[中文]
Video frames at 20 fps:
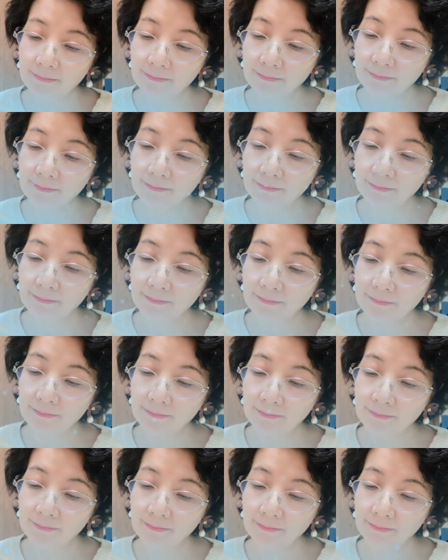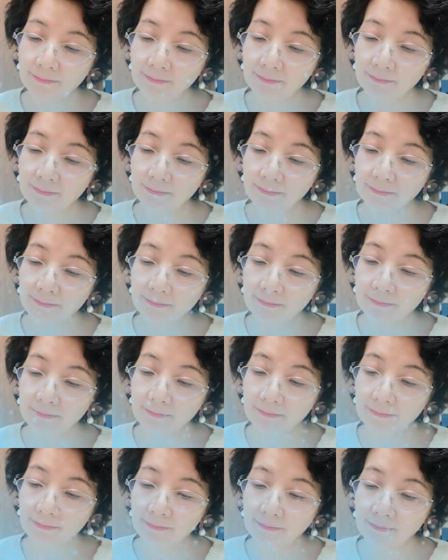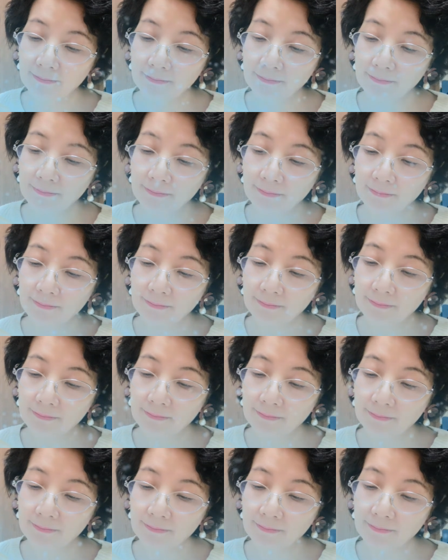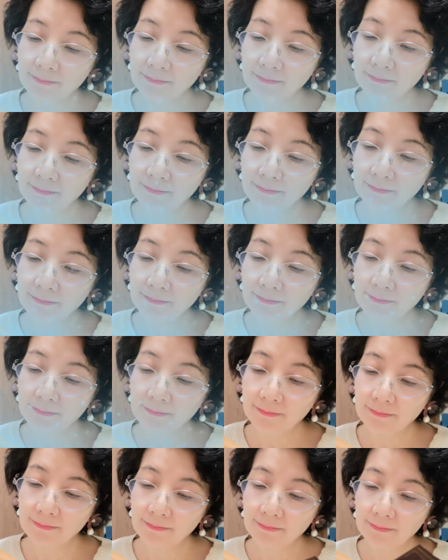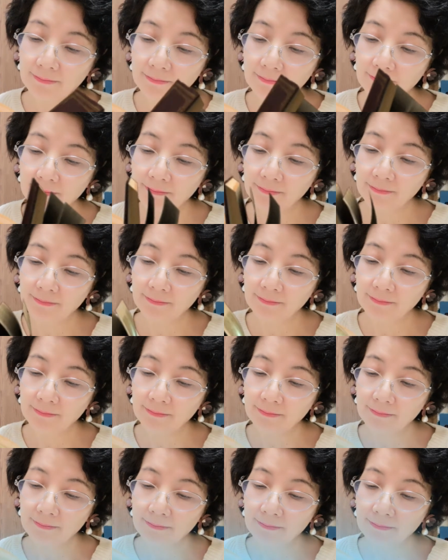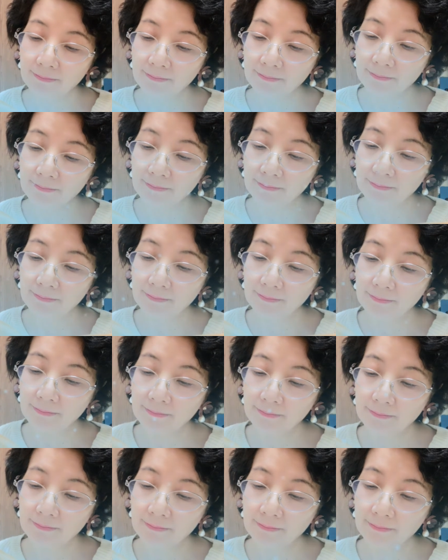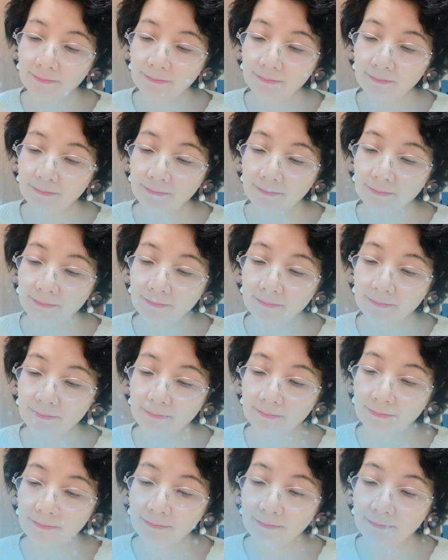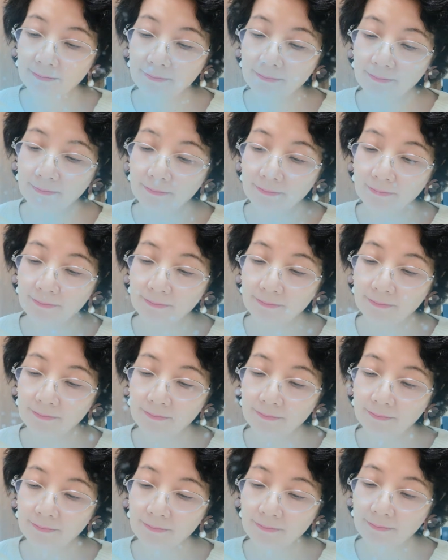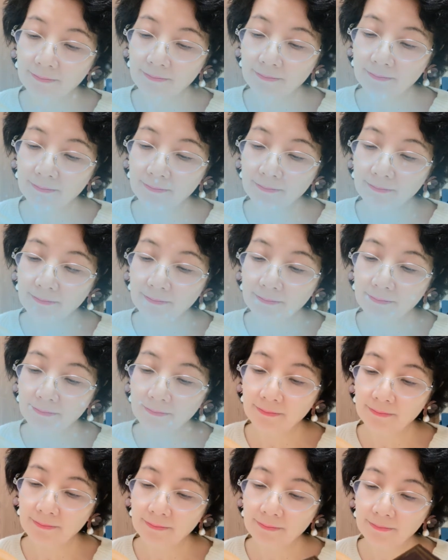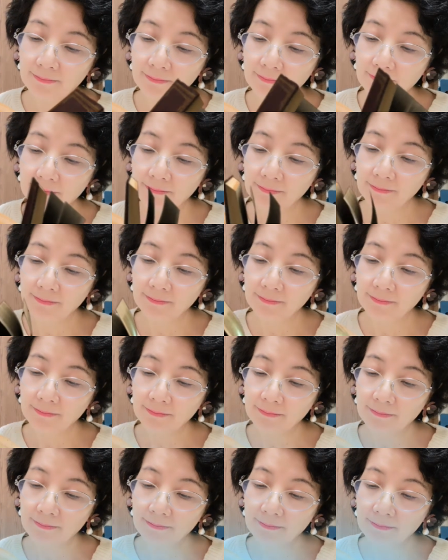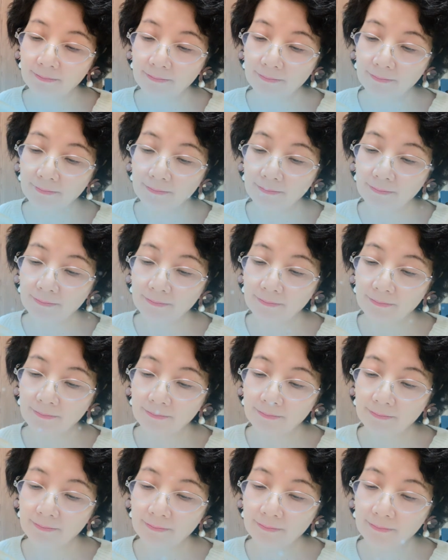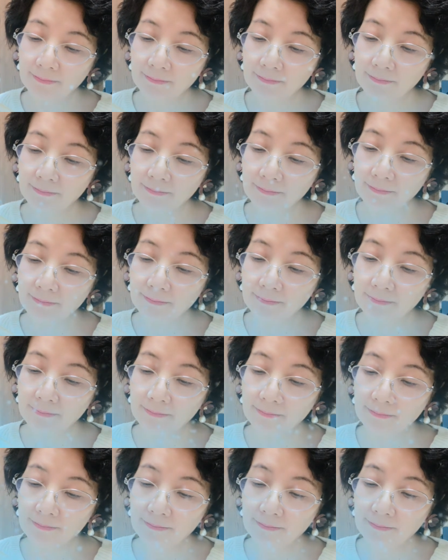现在想起来，设若我一开手便用武力，准可以把他们吓跑，他们绝不会